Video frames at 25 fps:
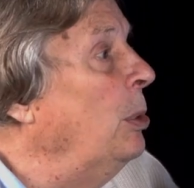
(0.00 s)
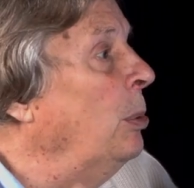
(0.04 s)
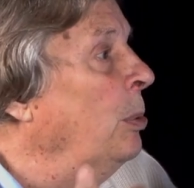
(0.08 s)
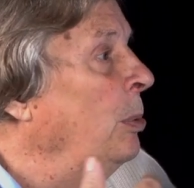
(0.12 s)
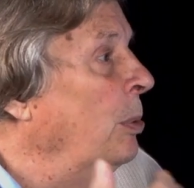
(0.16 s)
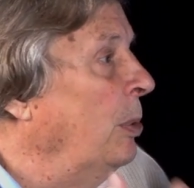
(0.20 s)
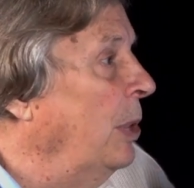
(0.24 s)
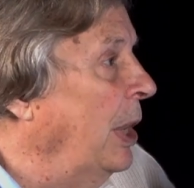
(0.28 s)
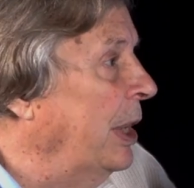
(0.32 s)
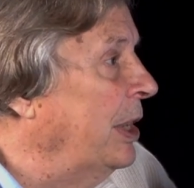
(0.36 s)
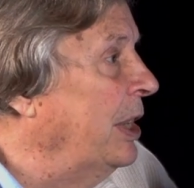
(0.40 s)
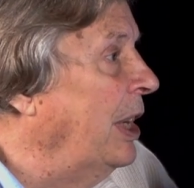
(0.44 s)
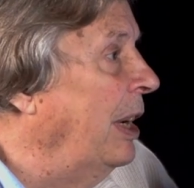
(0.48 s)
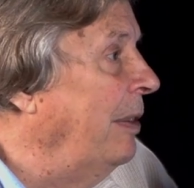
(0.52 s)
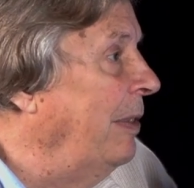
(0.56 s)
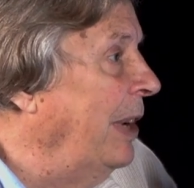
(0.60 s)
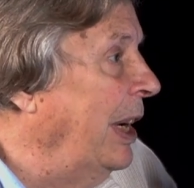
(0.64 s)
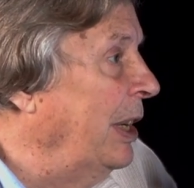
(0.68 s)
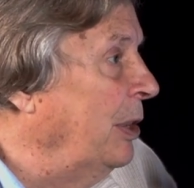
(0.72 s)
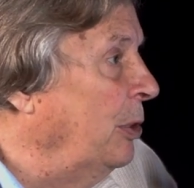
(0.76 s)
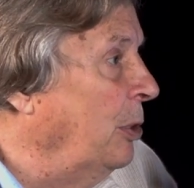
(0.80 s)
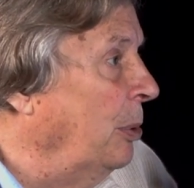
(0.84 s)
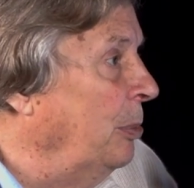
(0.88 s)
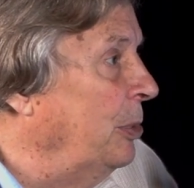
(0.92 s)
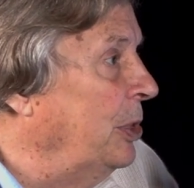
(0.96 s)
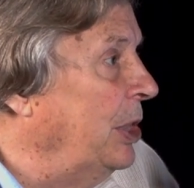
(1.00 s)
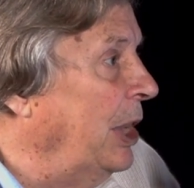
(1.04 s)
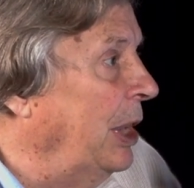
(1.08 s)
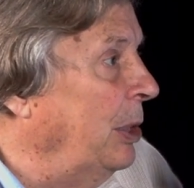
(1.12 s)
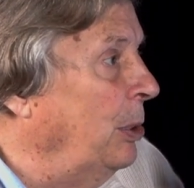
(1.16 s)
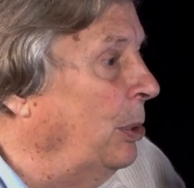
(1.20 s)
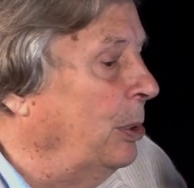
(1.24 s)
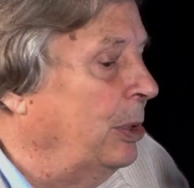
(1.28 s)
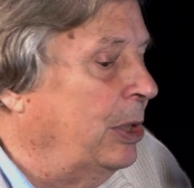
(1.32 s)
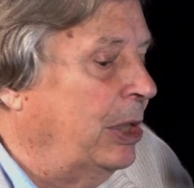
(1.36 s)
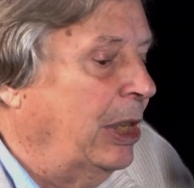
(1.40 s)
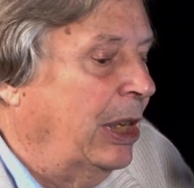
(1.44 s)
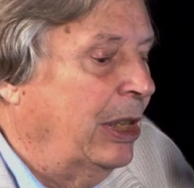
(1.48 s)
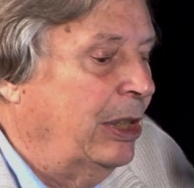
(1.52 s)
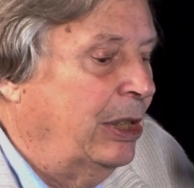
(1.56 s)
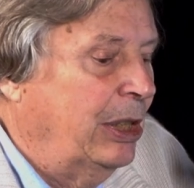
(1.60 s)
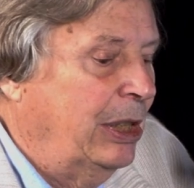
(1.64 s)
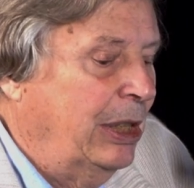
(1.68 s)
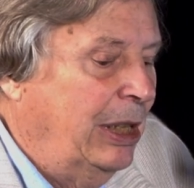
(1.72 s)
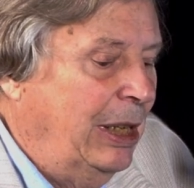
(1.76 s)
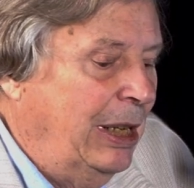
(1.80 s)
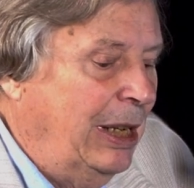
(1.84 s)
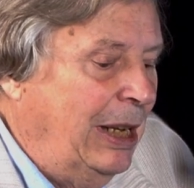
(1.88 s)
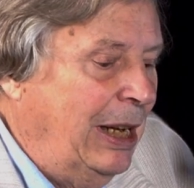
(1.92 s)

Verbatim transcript: long, un travail comme ça de recherche.